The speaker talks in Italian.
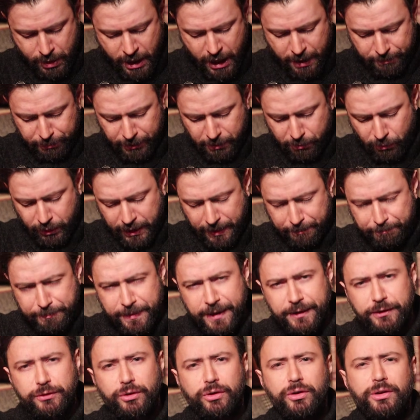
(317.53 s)
Il primo
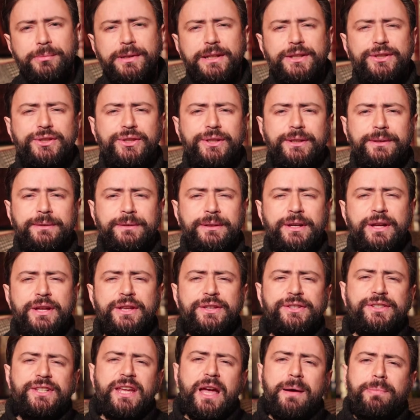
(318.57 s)
capitolo, amici,
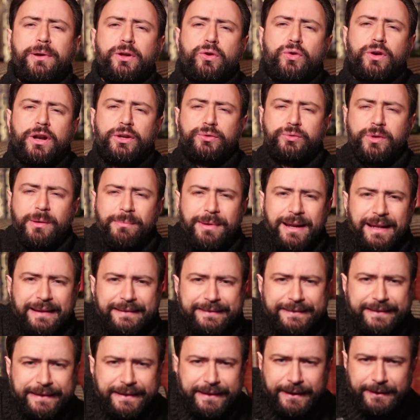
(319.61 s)
si apre con la sua
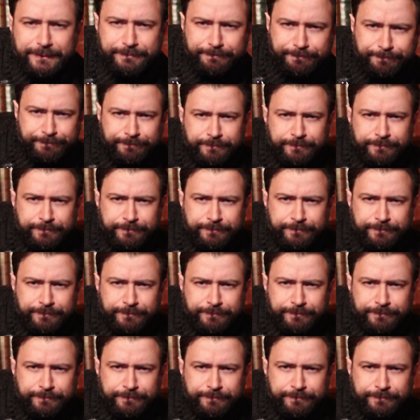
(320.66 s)
malattia.